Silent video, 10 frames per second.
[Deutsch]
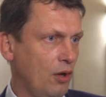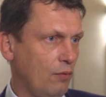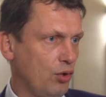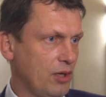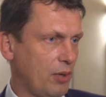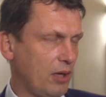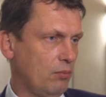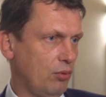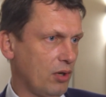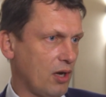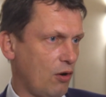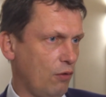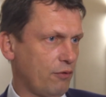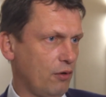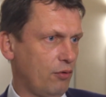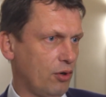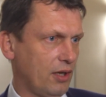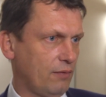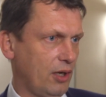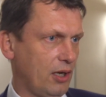wo die Brandenburger
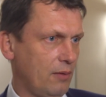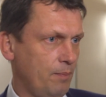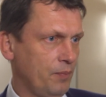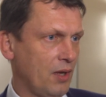aufgefordert werden,